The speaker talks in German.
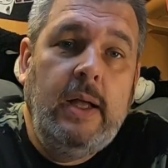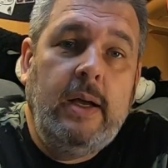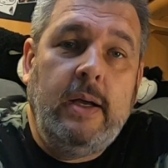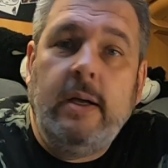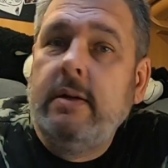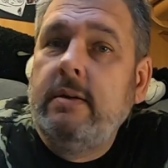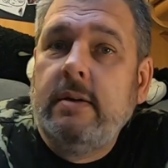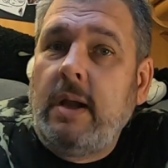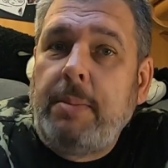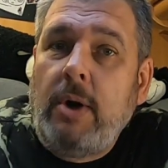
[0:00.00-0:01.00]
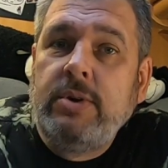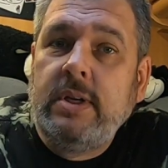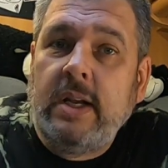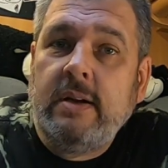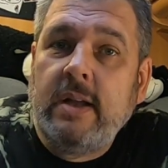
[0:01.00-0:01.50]
Ähm, da brauchte ich
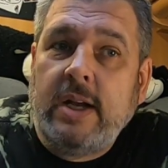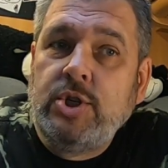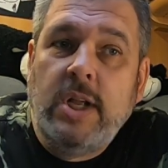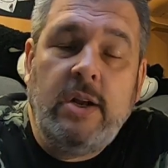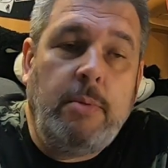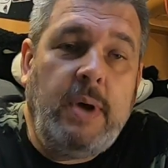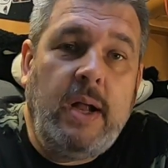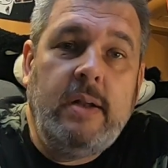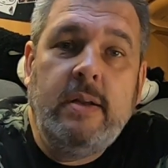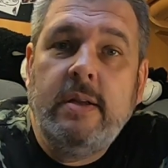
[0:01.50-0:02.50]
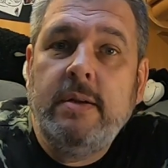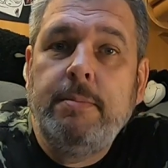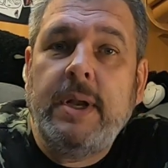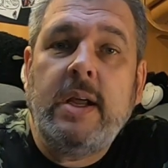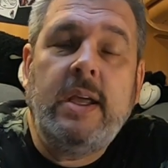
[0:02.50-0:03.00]
dann ganz schnell nochmal
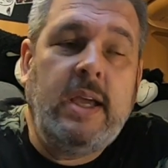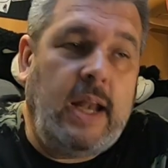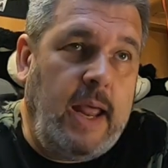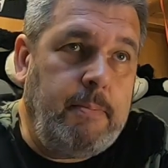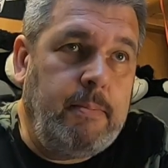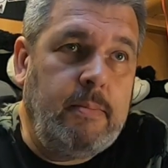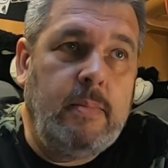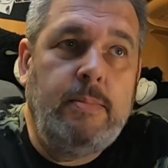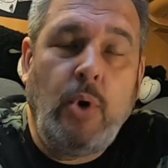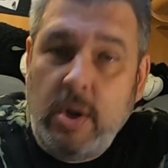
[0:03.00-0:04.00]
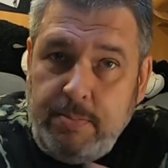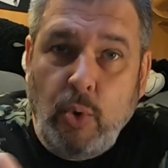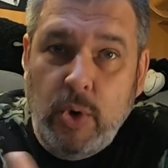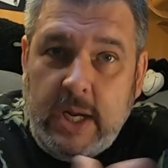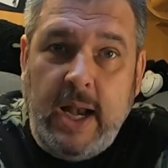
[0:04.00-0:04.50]
Batterieklemmen,
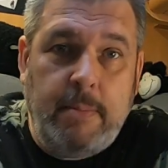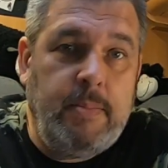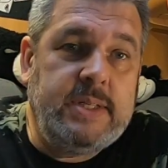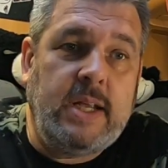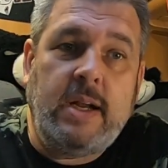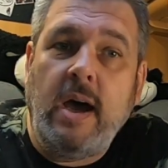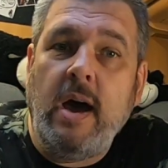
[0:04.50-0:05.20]
Polklemmen etc.